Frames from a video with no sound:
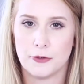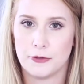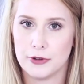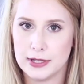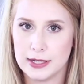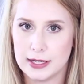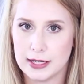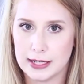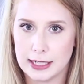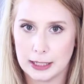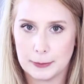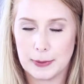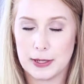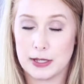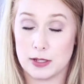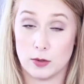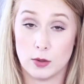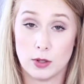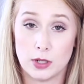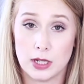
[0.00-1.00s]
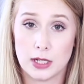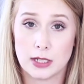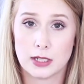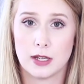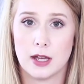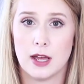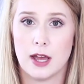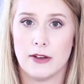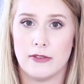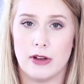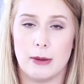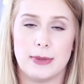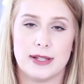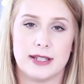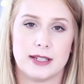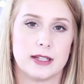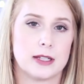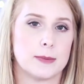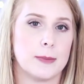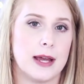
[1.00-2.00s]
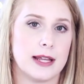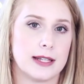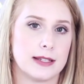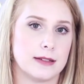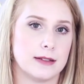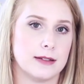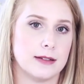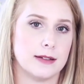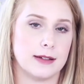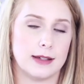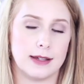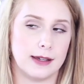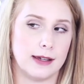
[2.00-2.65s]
finde ich persönlich, wenn man sich das meiste